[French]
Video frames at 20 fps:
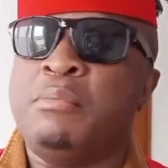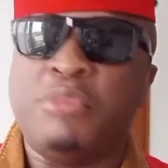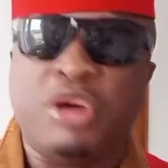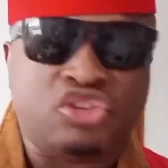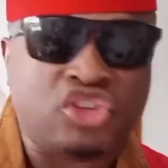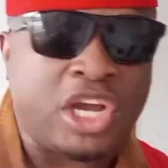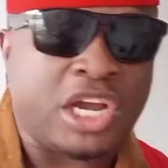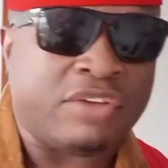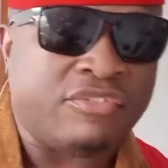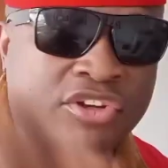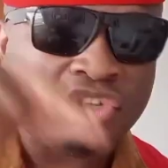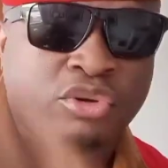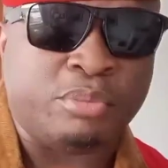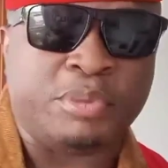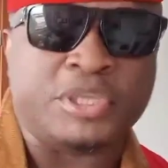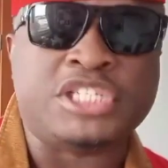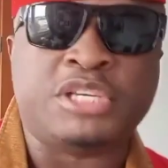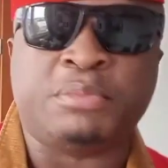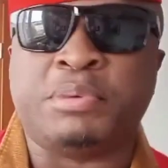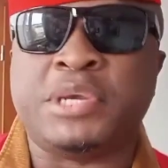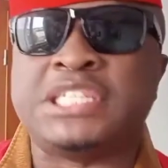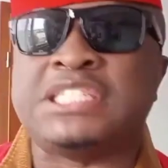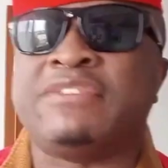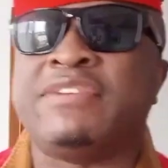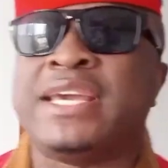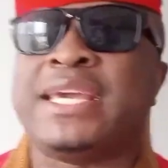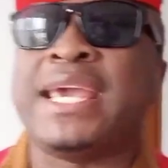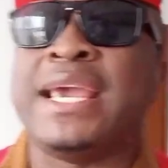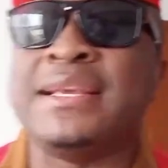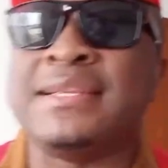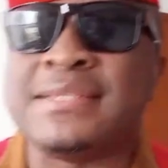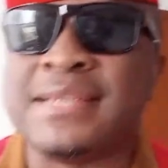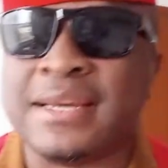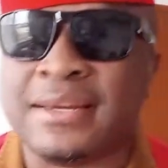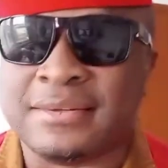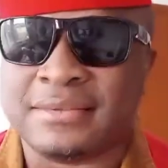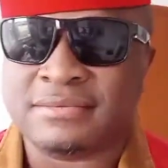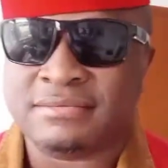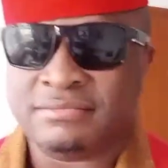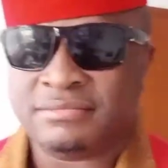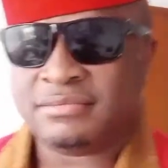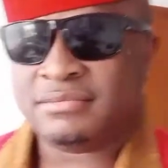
Moi, je suis arrivé sur ce petit pays, j'avais 15 ans.